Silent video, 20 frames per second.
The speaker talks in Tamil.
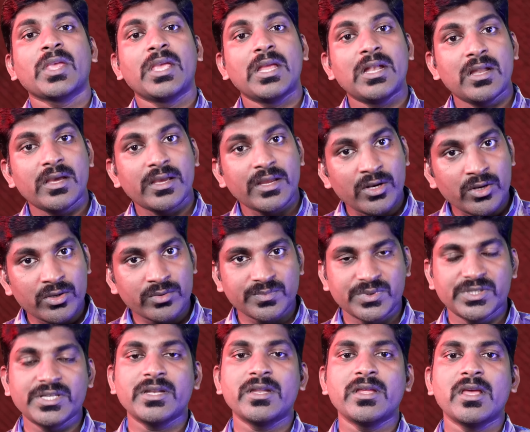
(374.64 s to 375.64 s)
இல்லை இன்னும்
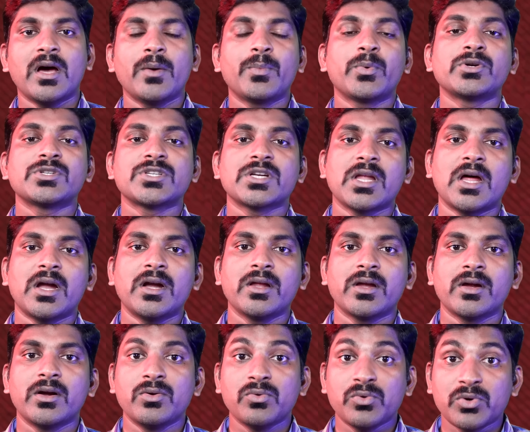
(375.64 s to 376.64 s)
சிரியா போன்ற
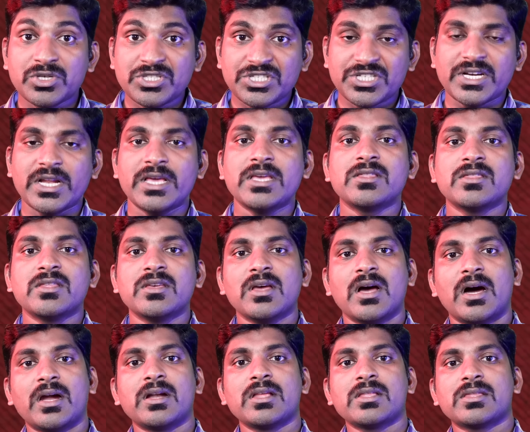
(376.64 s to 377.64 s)
நாடுகள் ஒன்றிணைந்து
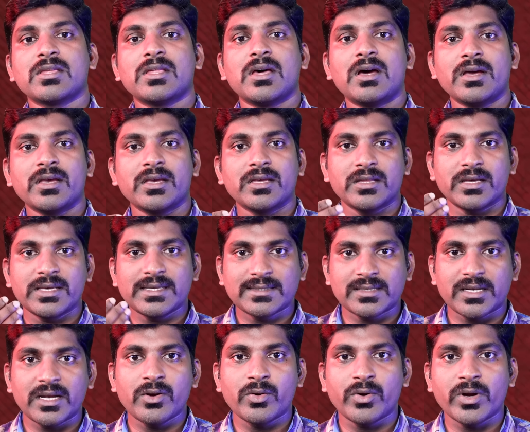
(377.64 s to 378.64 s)
அடுத்ததாக இந்த
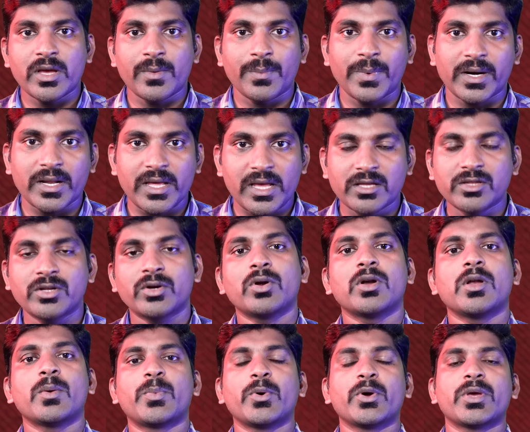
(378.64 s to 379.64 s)
இஸ்ரேலினுடைய படையை
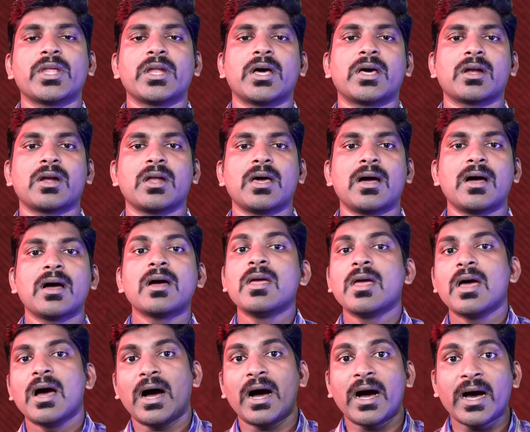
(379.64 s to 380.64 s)
எதிர்கொள்ளப் போகிறார்களா
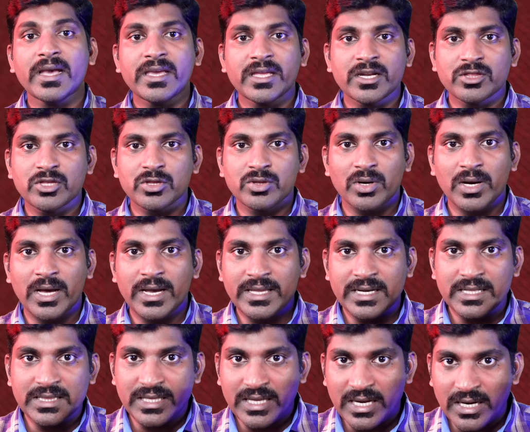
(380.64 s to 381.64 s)
ஆயிரத்தி
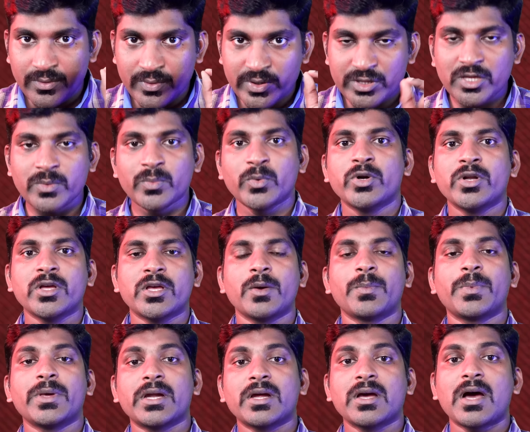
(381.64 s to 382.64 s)
தொள்ளாயிரத்தி எழுபத்தி மூணுக்கு
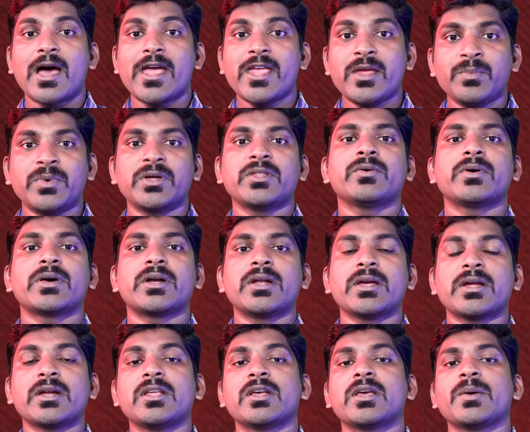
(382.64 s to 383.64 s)
பிறகு ஐம்பது
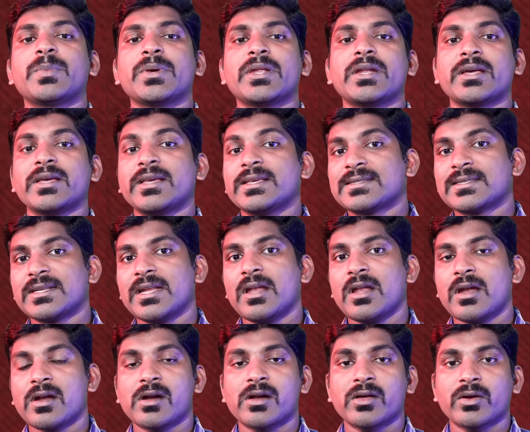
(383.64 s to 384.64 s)
வருடங்களுக்கு பிறகு
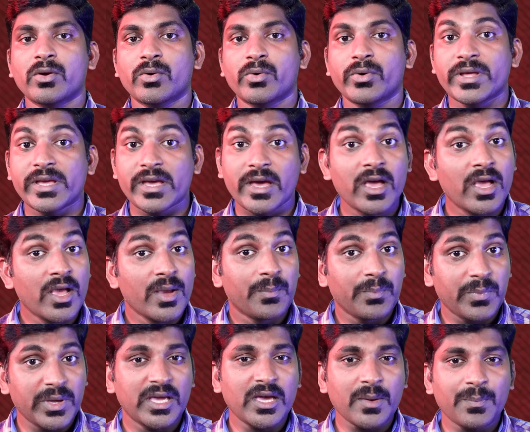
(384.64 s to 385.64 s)
இஸ்ரேலில் நடக்கக்கூடிய
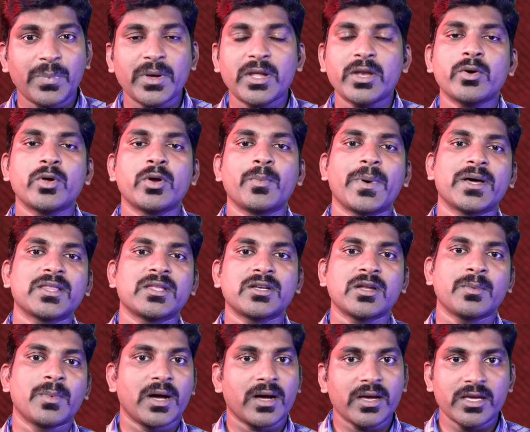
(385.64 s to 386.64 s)
மிகப்பெரிய ஒரு
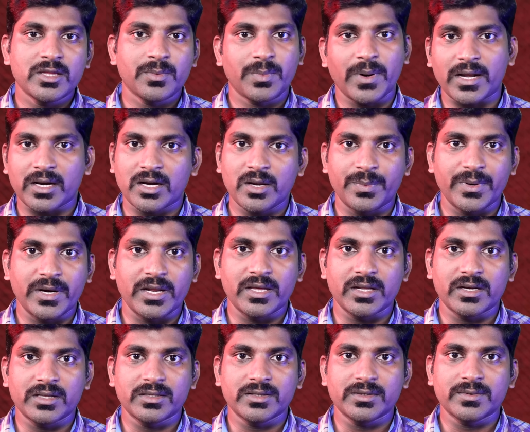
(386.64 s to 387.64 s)
பதட்டமாக இது
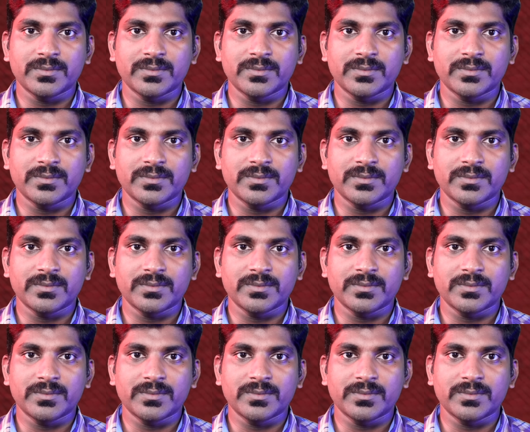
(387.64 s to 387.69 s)
பார்க்கப்படுகிறது